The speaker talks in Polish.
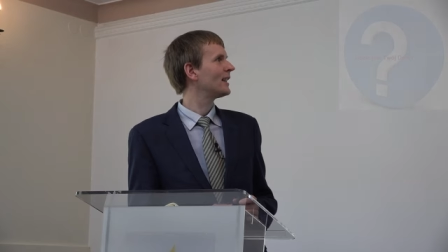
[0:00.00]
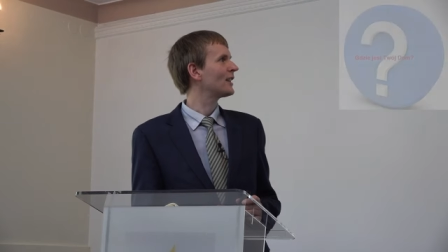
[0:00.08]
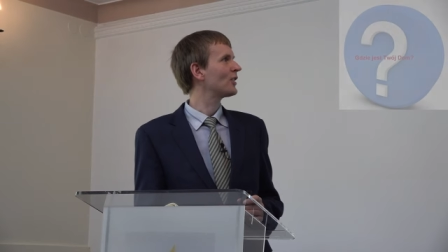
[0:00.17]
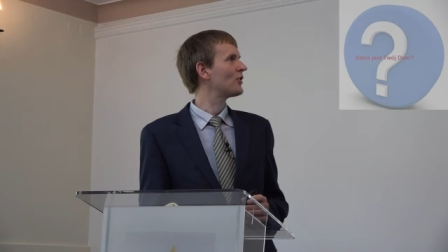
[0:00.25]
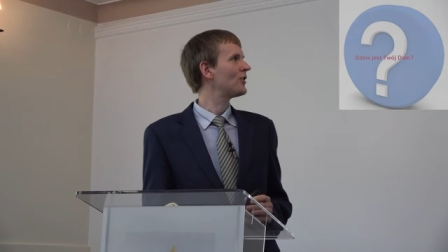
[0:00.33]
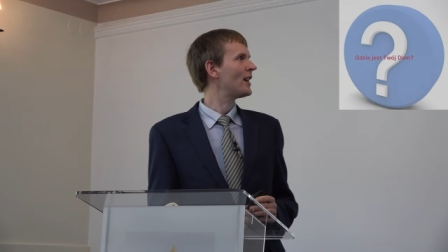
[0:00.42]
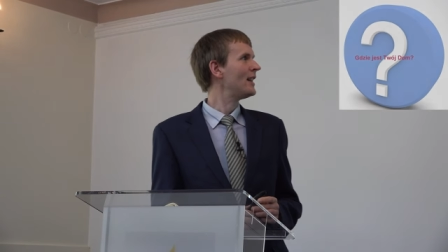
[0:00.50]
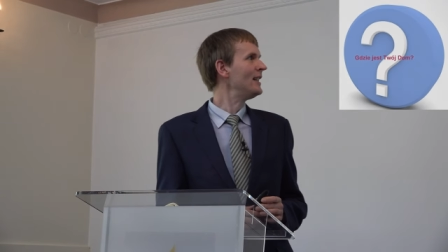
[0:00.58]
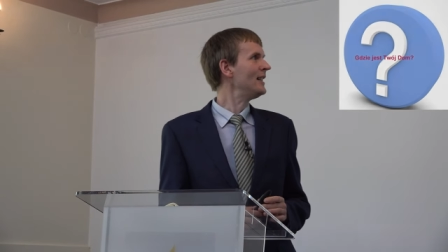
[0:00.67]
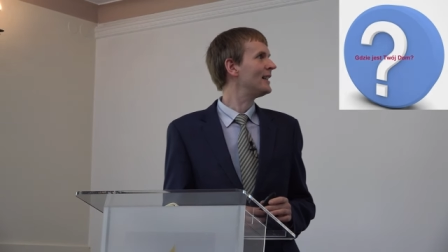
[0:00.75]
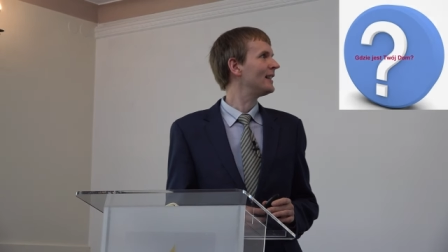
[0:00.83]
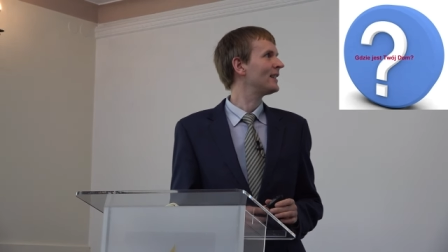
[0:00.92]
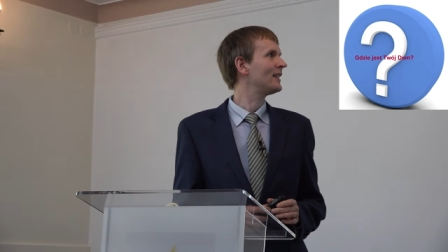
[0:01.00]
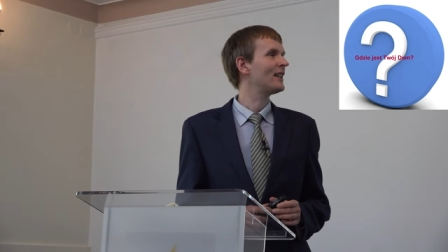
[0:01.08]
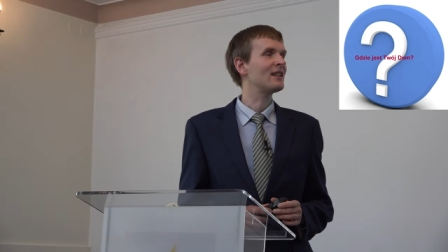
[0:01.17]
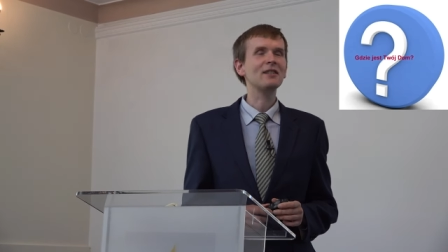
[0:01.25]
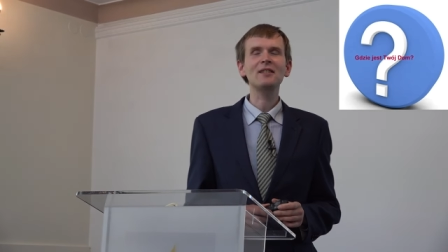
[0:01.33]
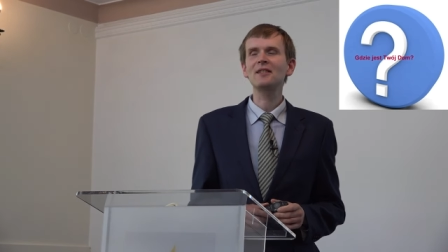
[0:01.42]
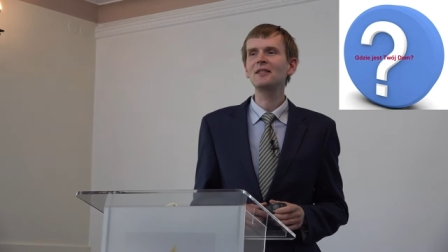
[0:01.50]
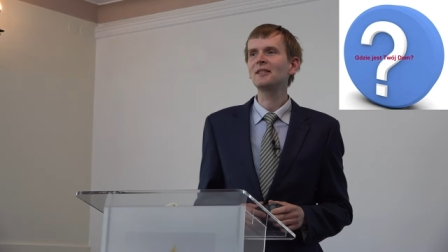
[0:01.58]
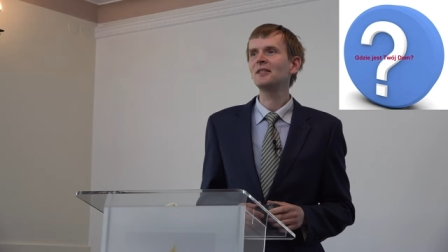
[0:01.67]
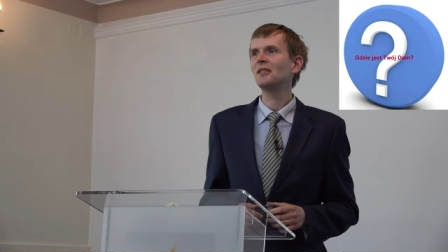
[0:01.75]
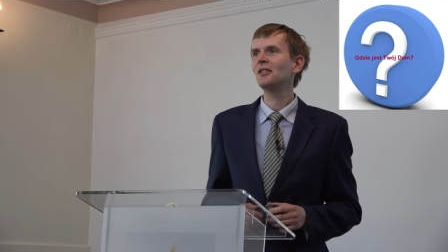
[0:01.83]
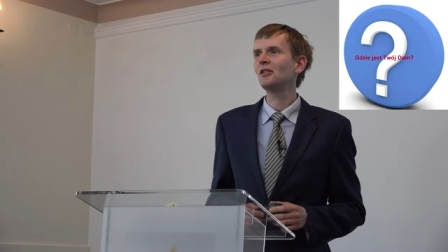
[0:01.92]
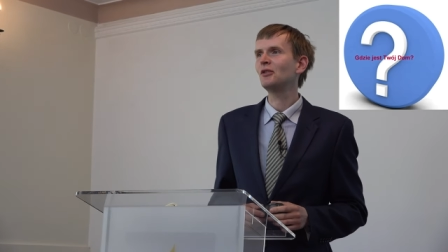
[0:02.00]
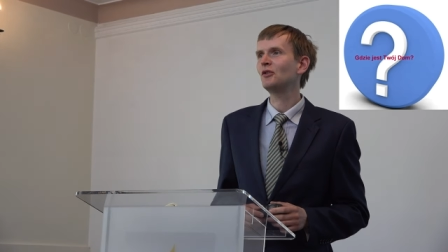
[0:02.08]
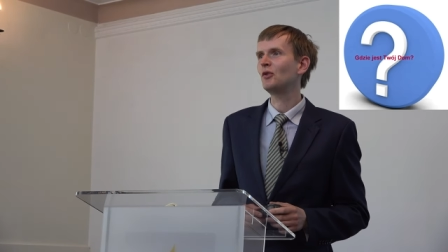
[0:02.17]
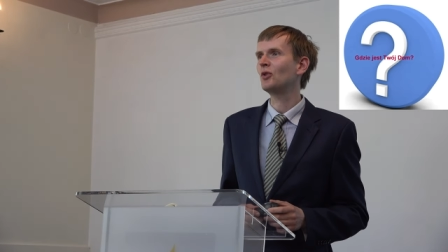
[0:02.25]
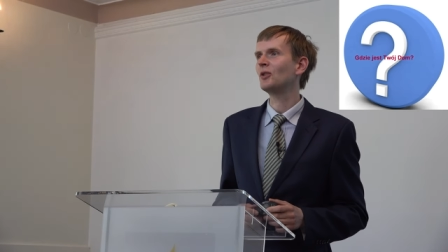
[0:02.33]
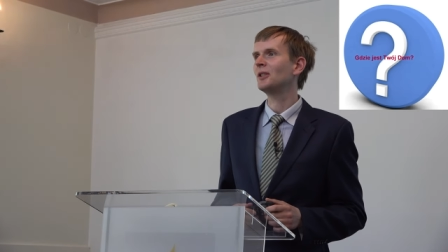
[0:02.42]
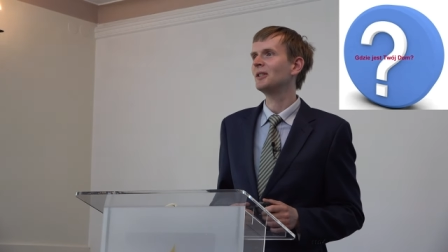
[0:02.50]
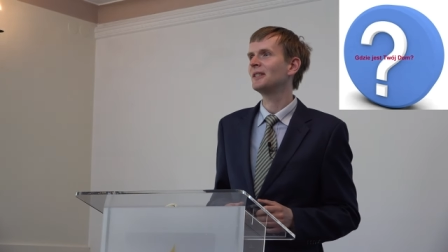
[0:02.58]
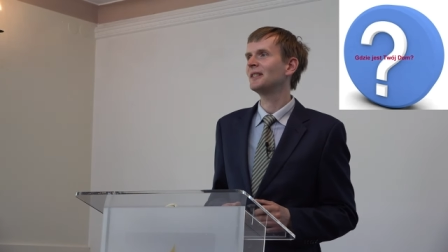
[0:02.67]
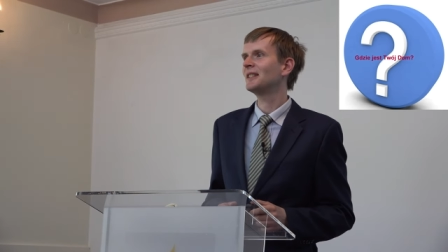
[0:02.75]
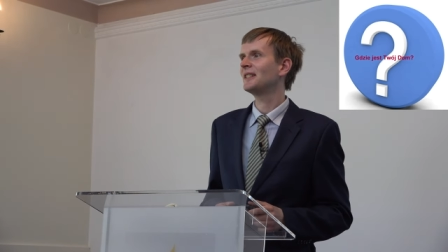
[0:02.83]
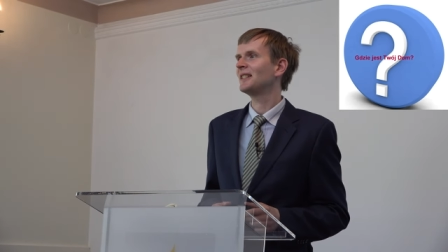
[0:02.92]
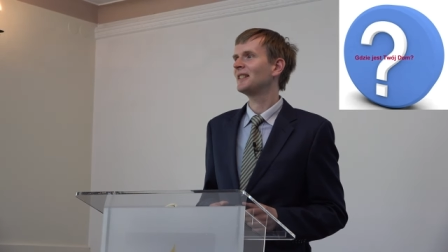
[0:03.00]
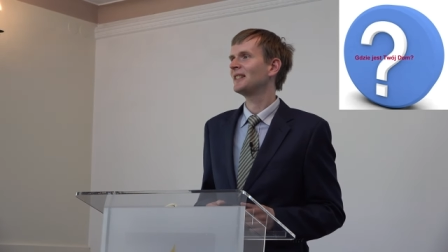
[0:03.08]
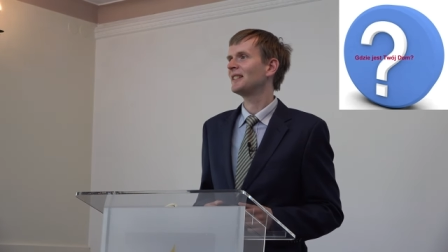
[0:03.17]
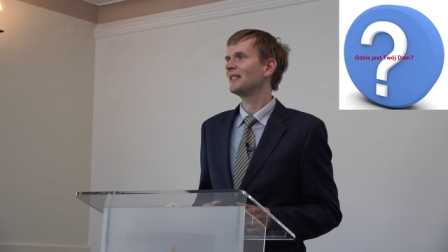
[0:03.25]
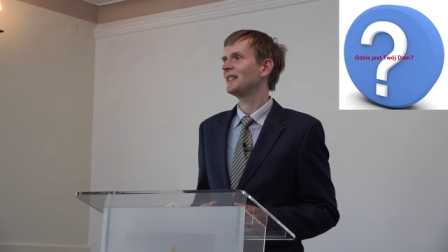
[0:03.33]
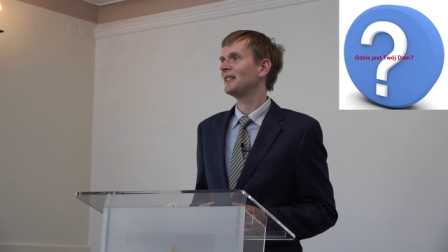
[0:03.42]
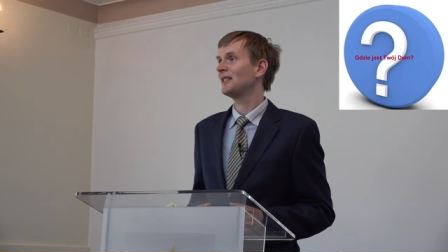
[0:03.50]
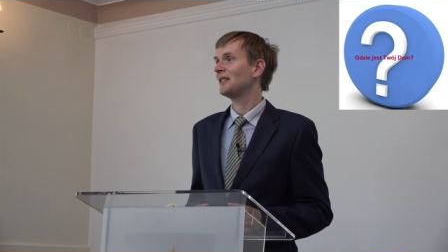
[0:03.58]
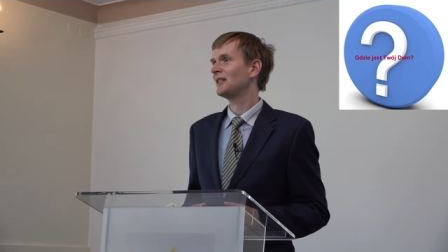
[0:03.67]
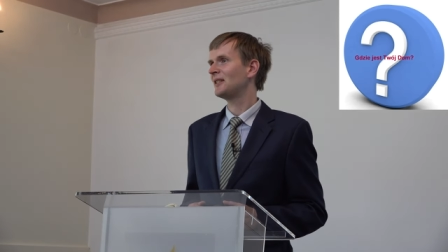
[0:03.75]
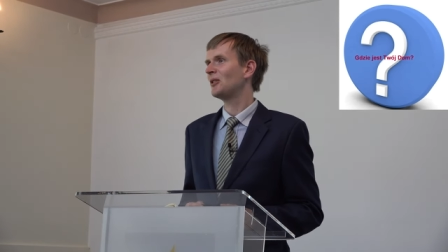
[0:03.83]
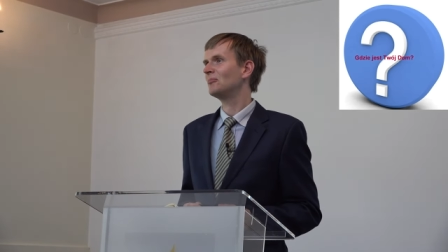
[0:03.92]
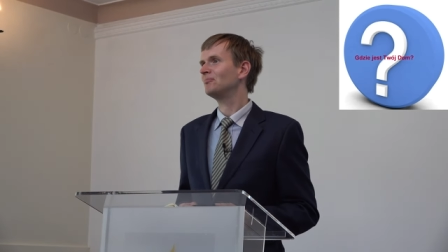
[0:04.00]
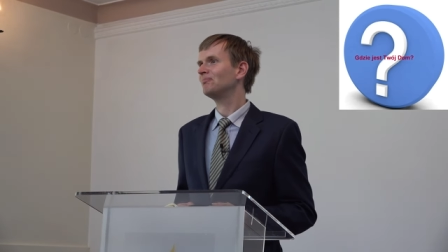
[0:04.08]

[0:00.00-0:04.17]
gdzie jest Twój dom?